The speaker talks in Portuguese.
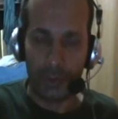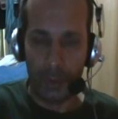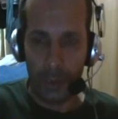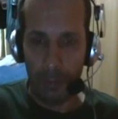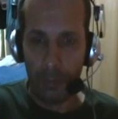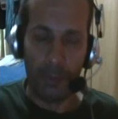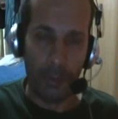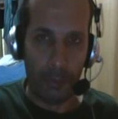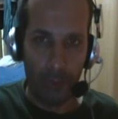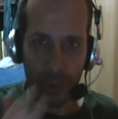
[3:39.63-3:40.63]
Você
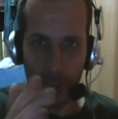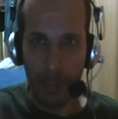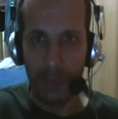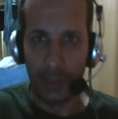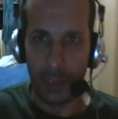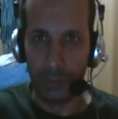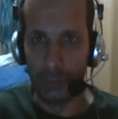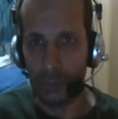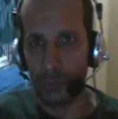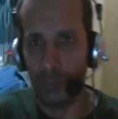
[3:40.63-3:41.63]
colocar uma matéria
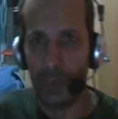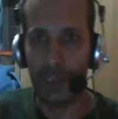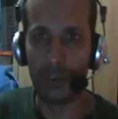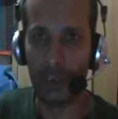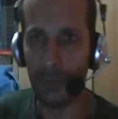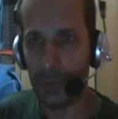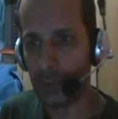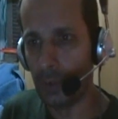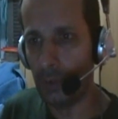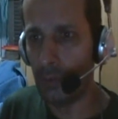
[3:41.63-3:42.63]
numa rede de
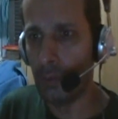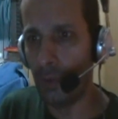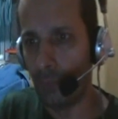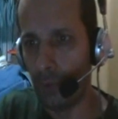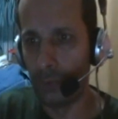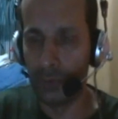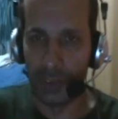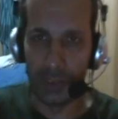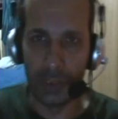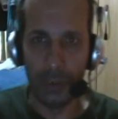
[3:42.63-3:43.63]
televisão com uma foto
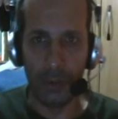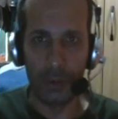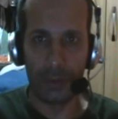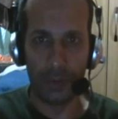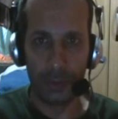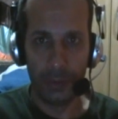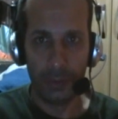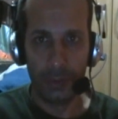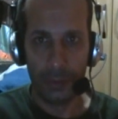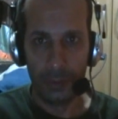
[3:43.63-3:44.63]
dessa enganosa.
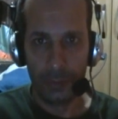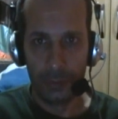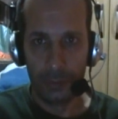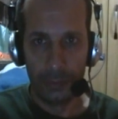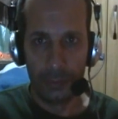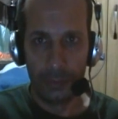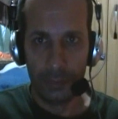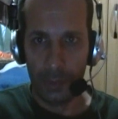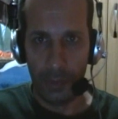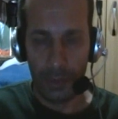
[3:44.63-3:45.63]

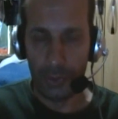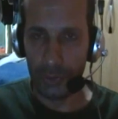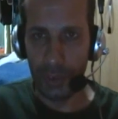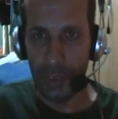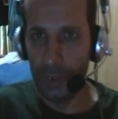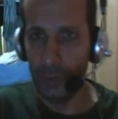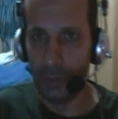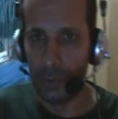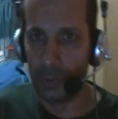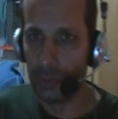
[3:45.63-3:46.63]
Eu acho que isso é
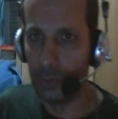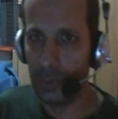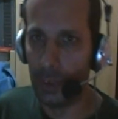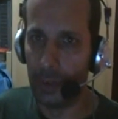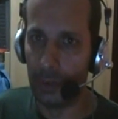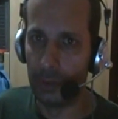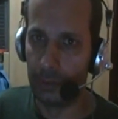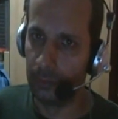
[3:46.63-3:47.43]
enganoso, eu não sei.